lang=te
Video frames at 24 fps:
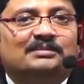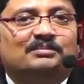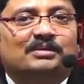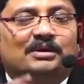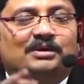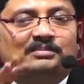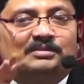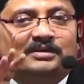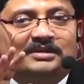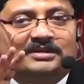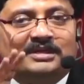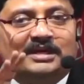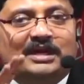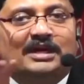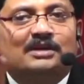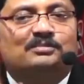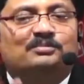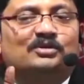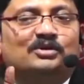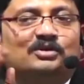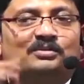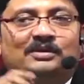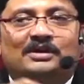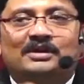పాప మీరు చాలా
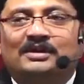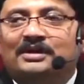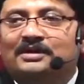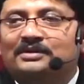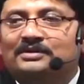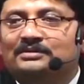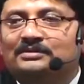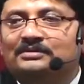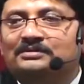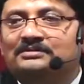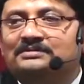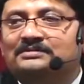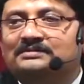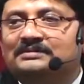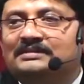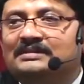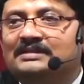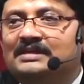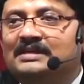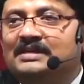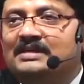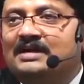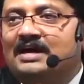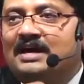పొరబడ్డారు
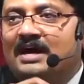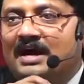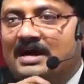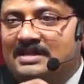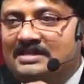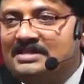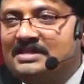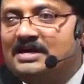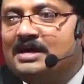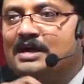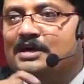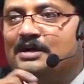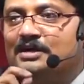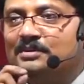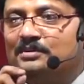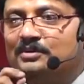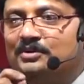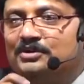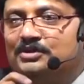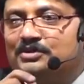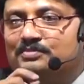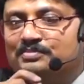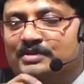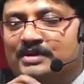ఆదికాండం
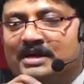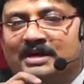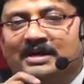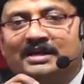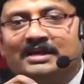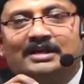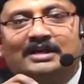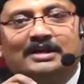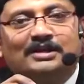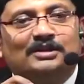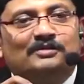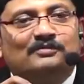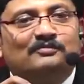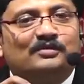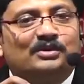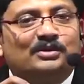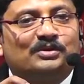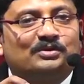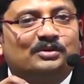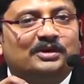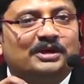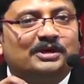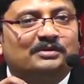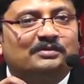నుంచి ప్రకటన గ్రంథం
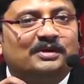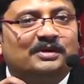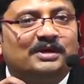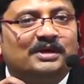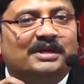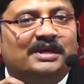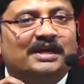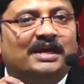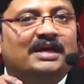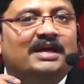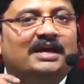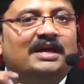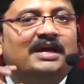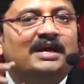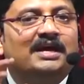వరకు ఉండేటువంటి